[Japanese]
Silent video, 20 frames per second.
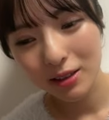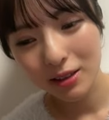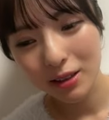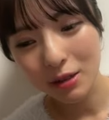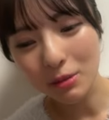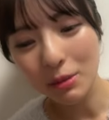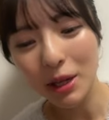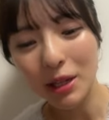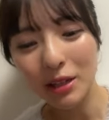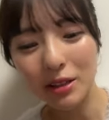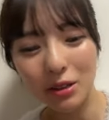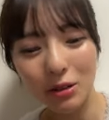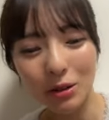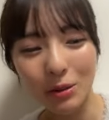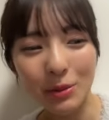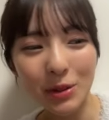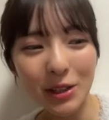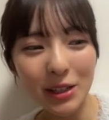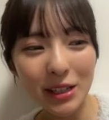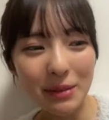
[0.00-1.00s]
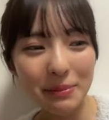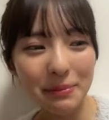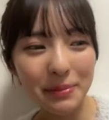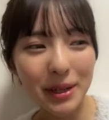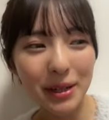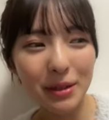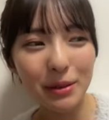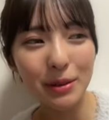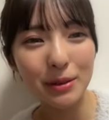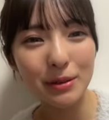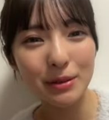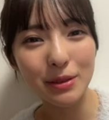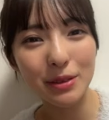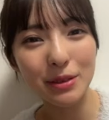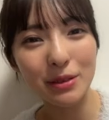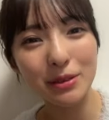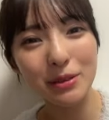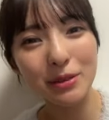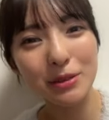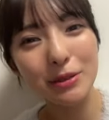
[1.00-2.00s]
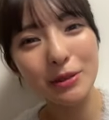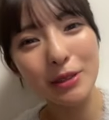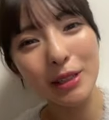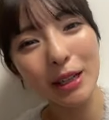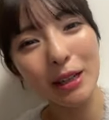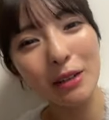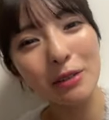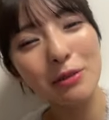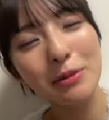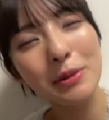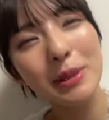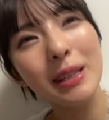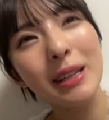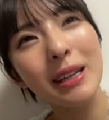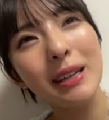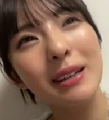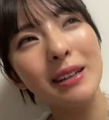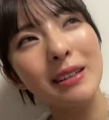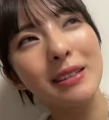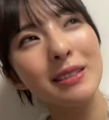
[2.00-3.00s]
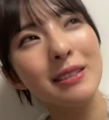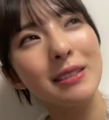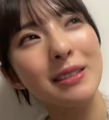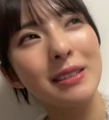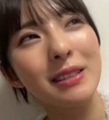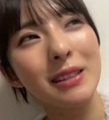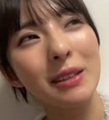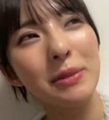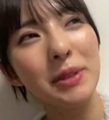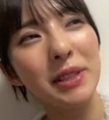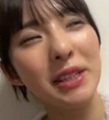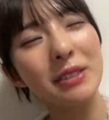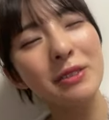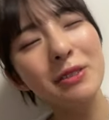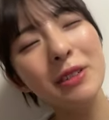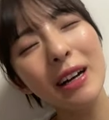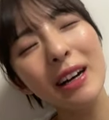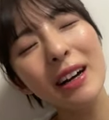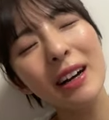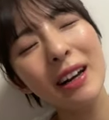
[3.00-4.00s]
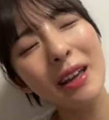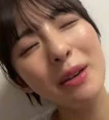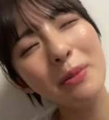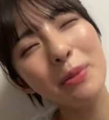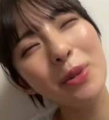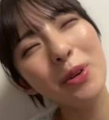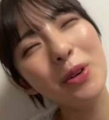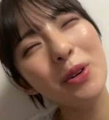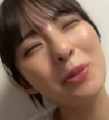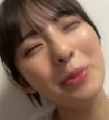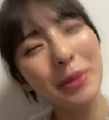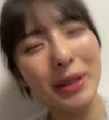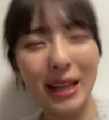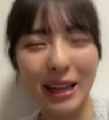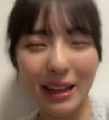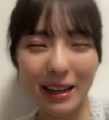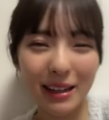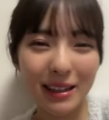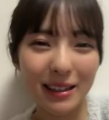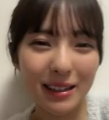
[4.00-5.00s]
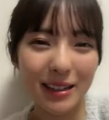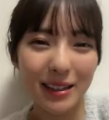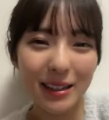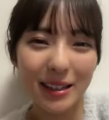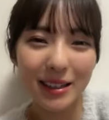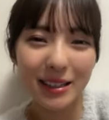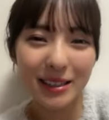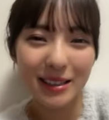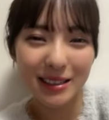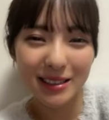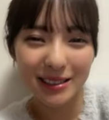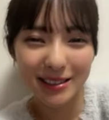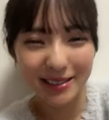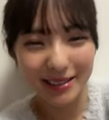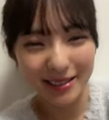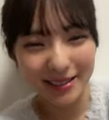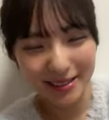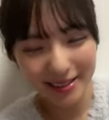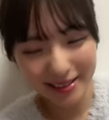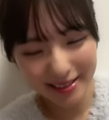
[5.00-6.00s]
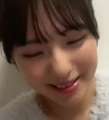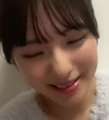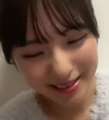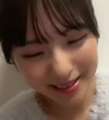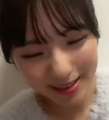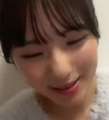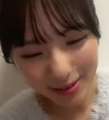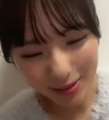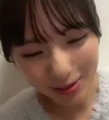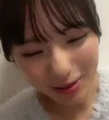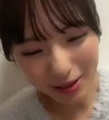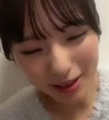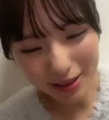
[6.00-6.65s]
今やってる「思い出いっぱい声」の曲をやるみたいなでまた「うわエモー」みたいなそう